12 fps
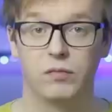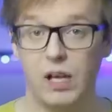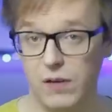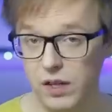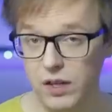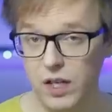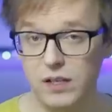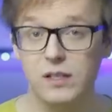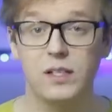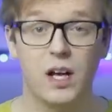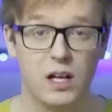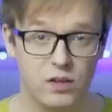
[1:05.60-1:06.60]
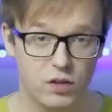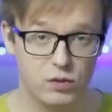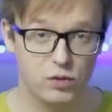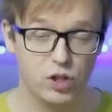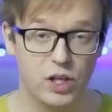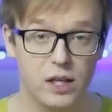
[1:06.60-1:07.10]
Наверное, странно
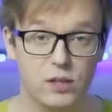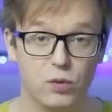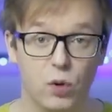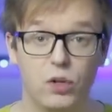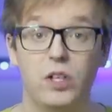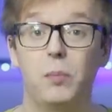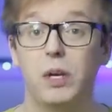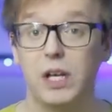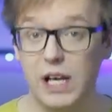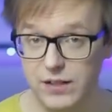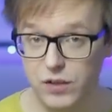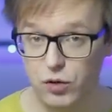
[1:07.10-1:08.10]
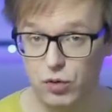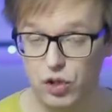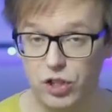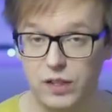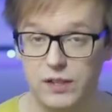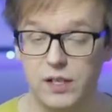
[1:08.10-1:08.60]
рассуждать о неприятии
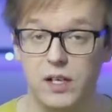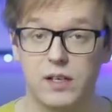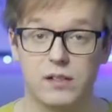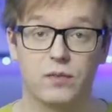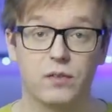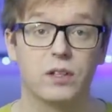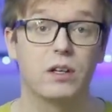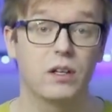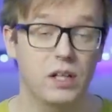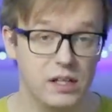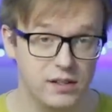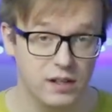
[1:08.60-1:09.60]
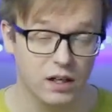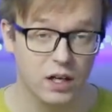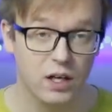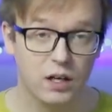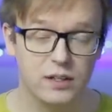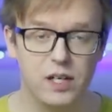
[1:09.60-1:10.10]
чужих интересов в интернете,
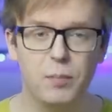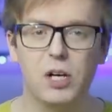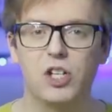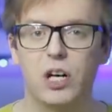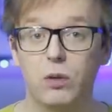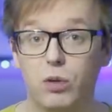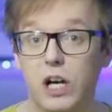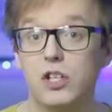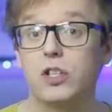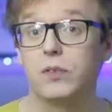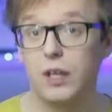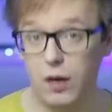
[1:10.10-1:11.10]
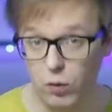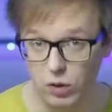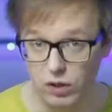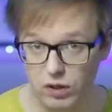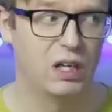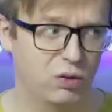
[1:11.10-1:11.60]
где, пожалуй, каждый
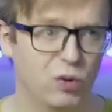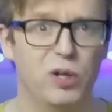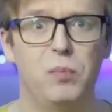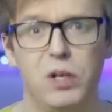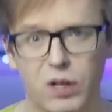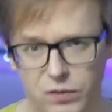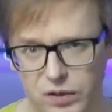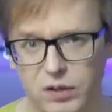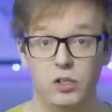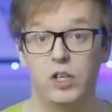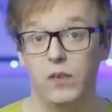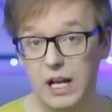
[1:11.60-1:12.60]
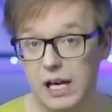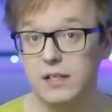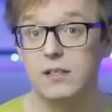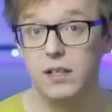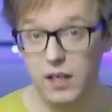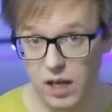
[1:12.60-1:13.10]
второй, а то и первый,
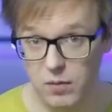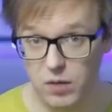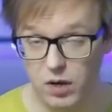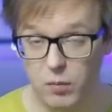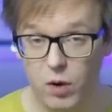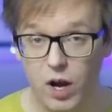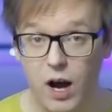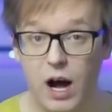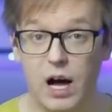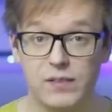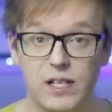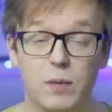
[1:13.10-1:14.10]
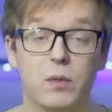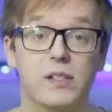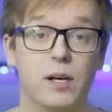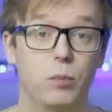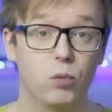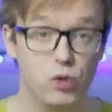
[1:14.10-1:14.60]
является геймером, а в
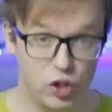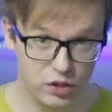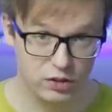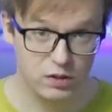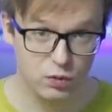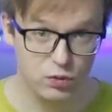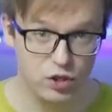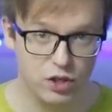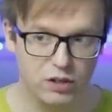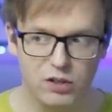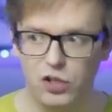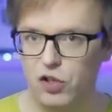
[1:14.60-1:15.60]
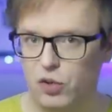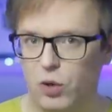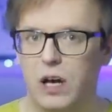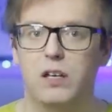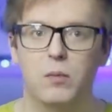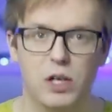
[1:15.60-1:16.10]
самых запущенных случаях еще
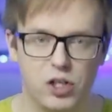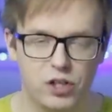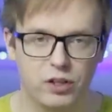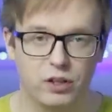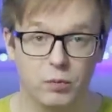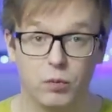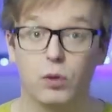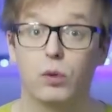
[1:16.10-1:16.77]
и анимешником.